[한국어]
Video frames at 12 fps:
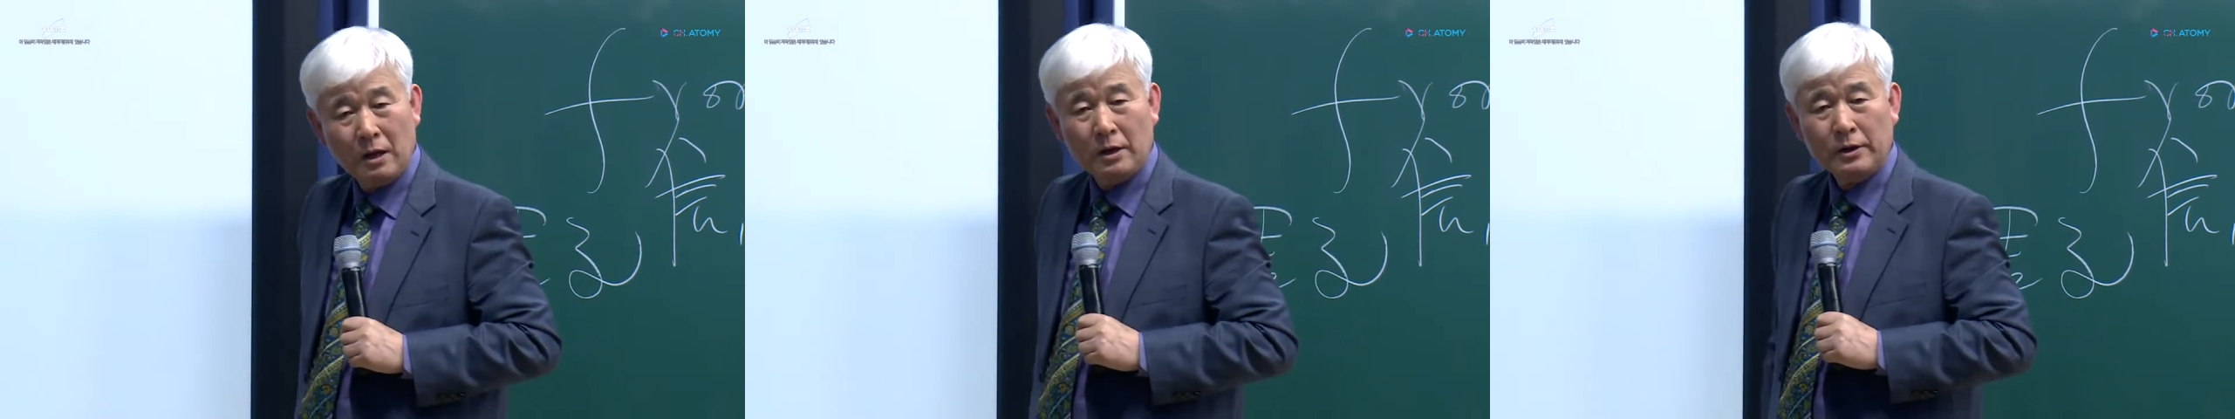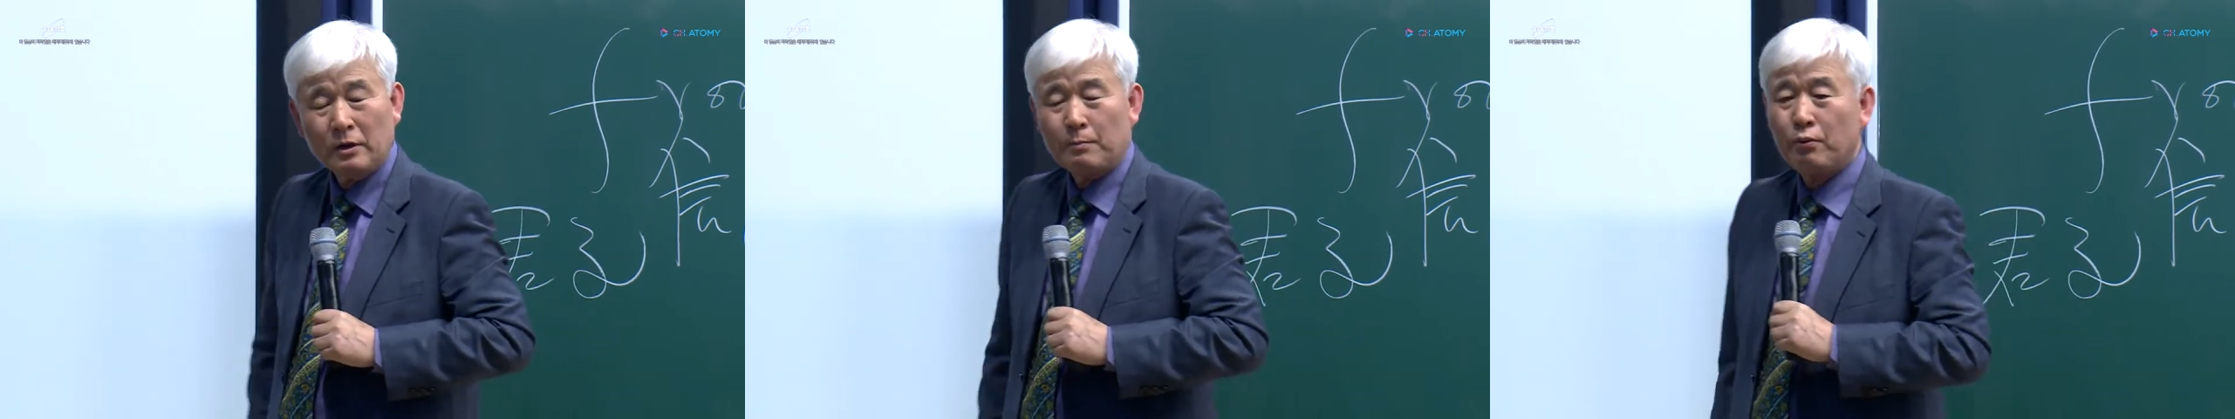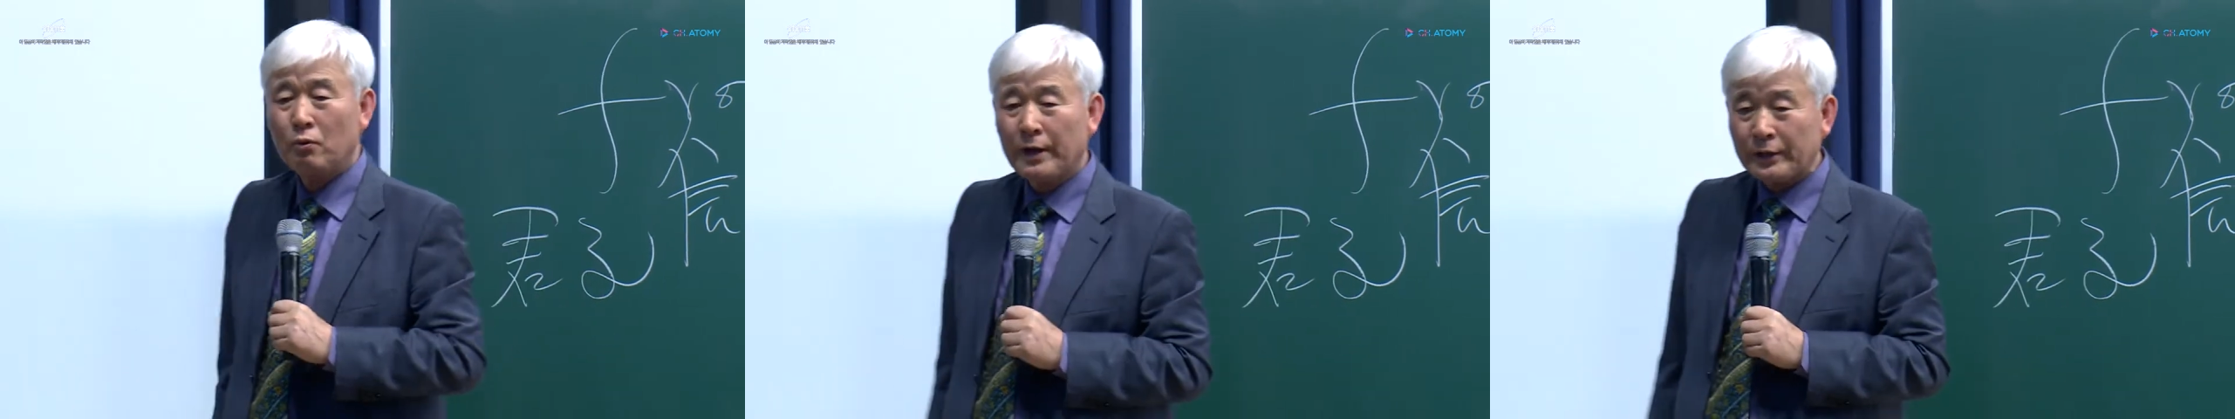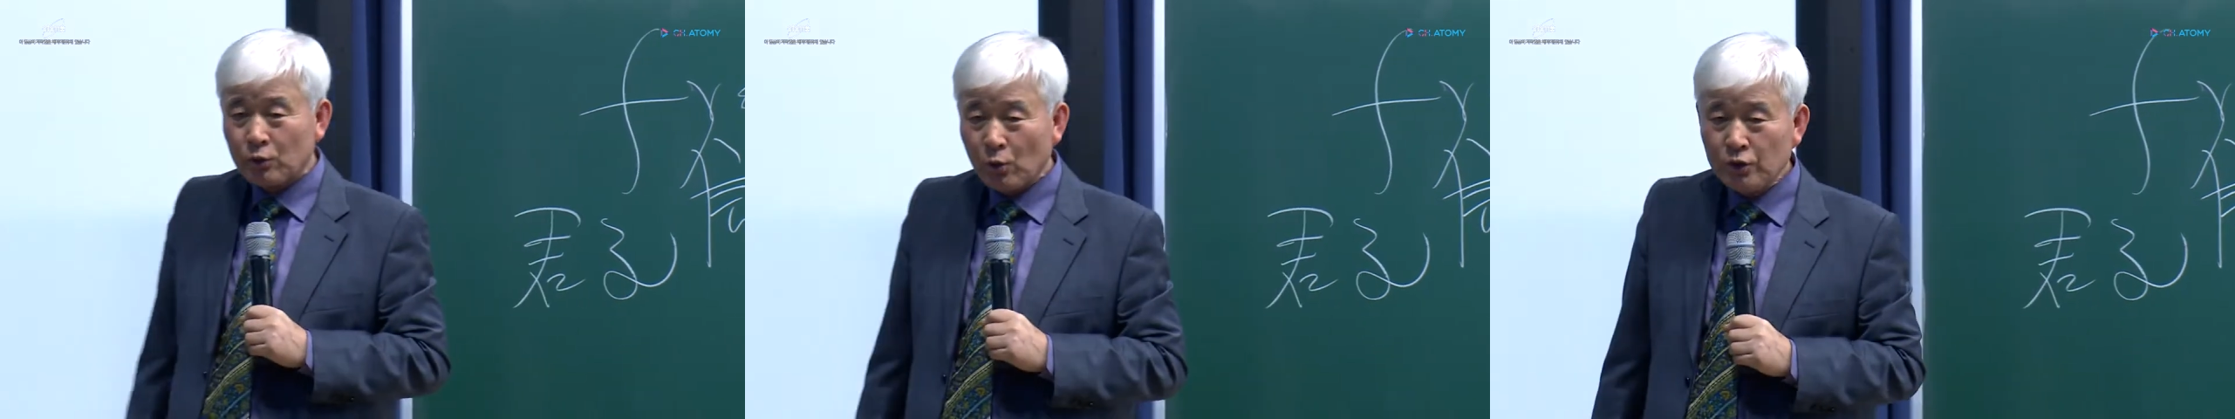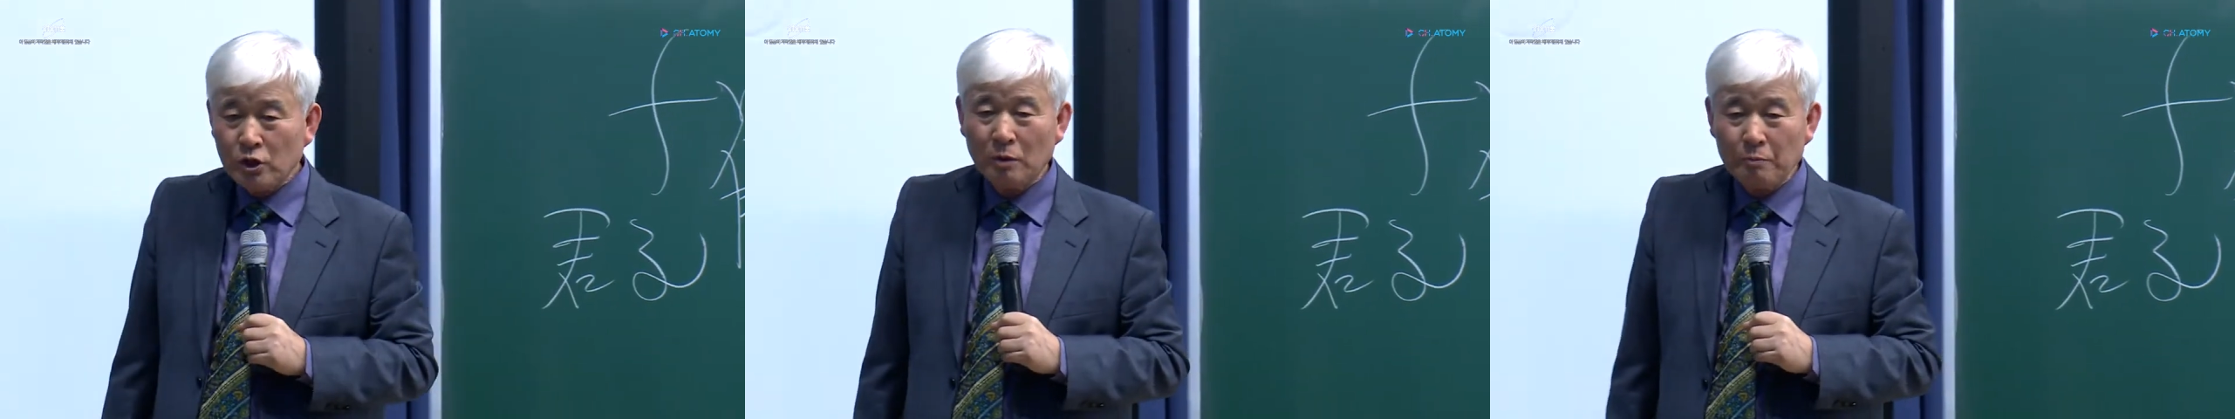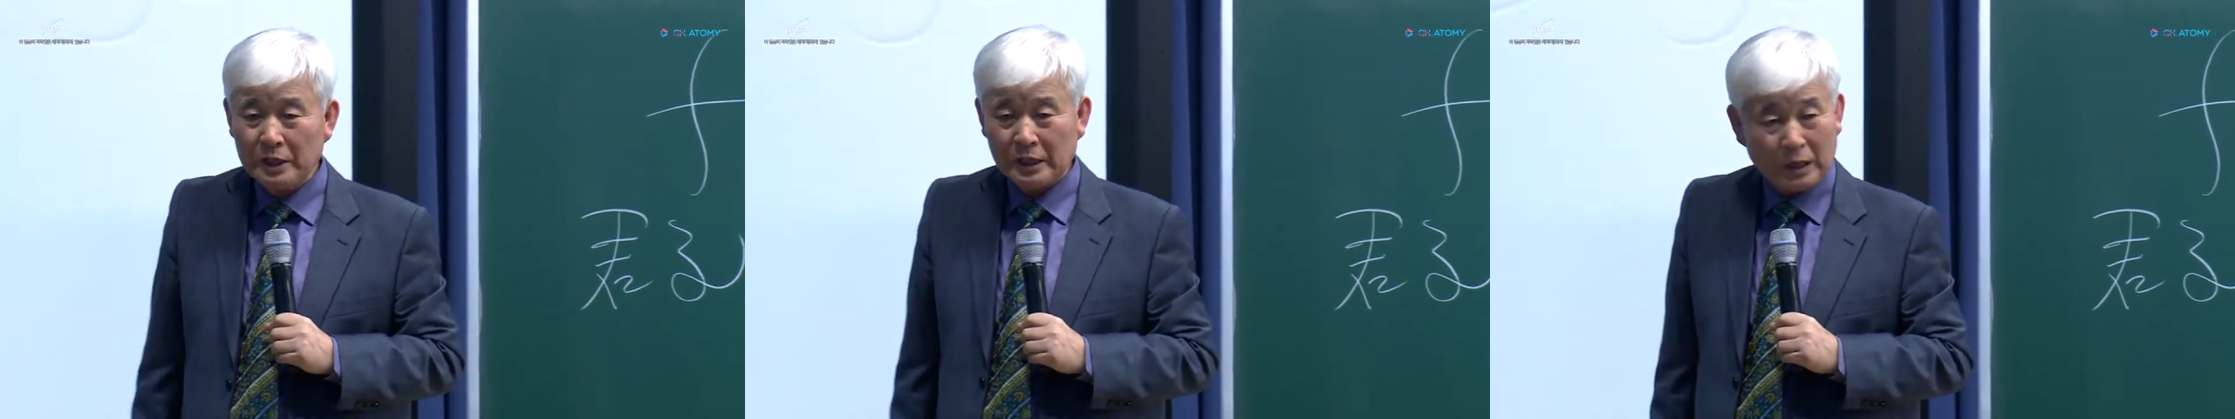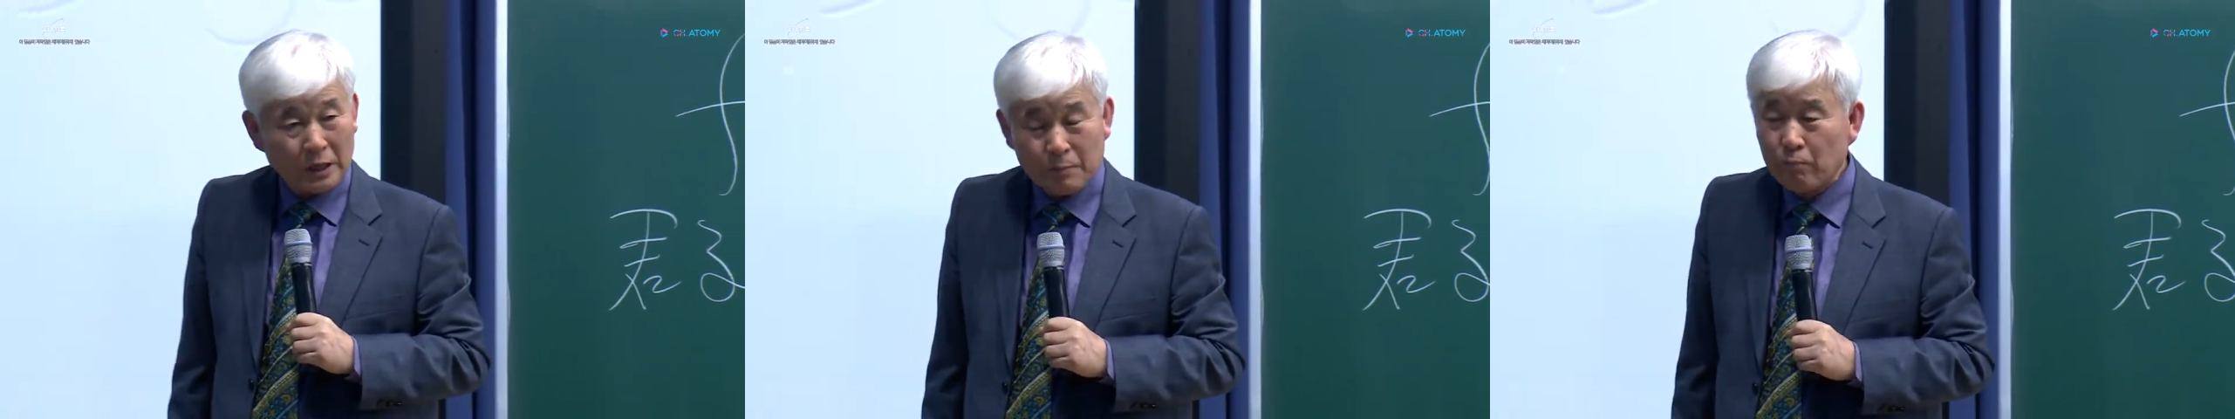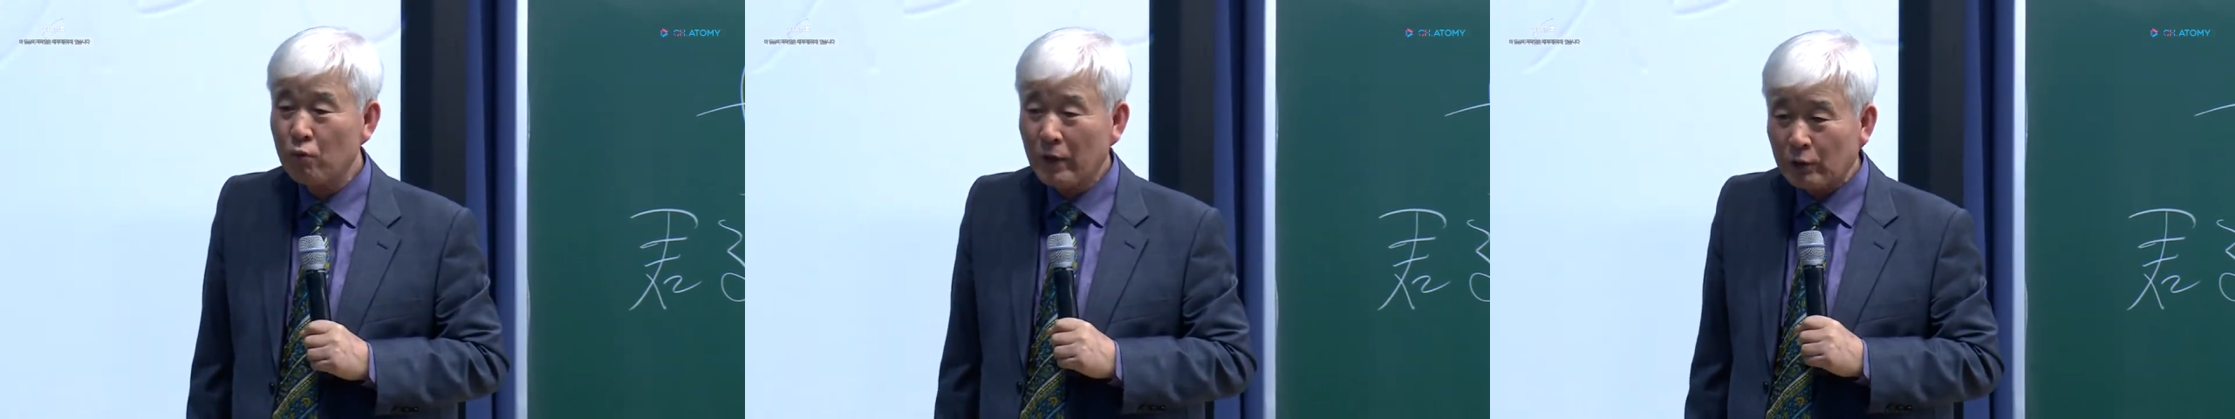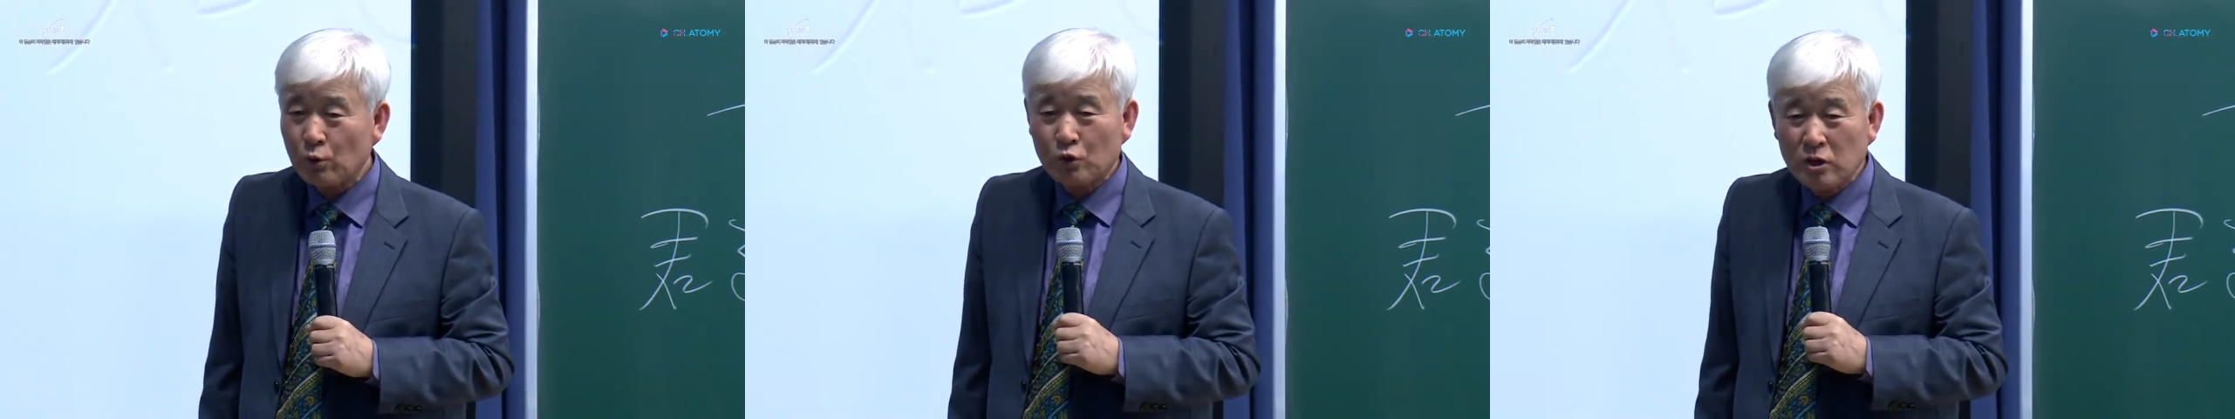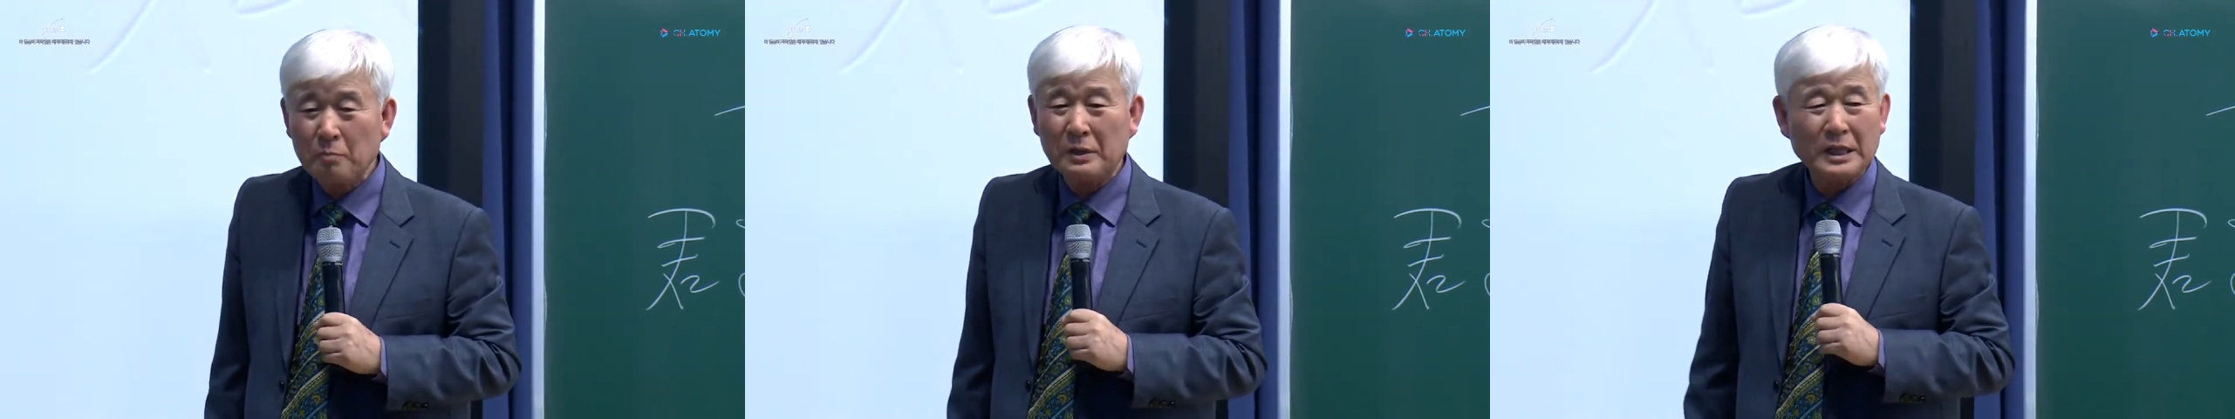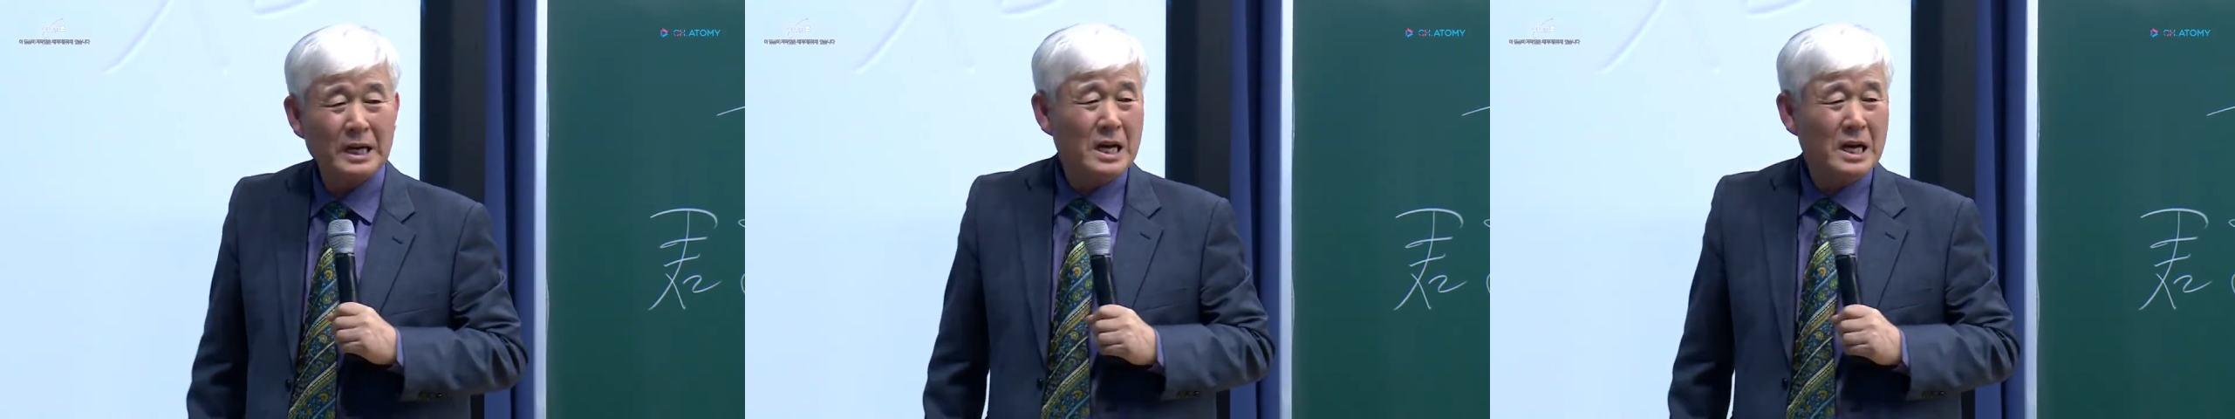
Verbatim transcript: 이걸 불가촉천민이라 그래. 불가촉천민.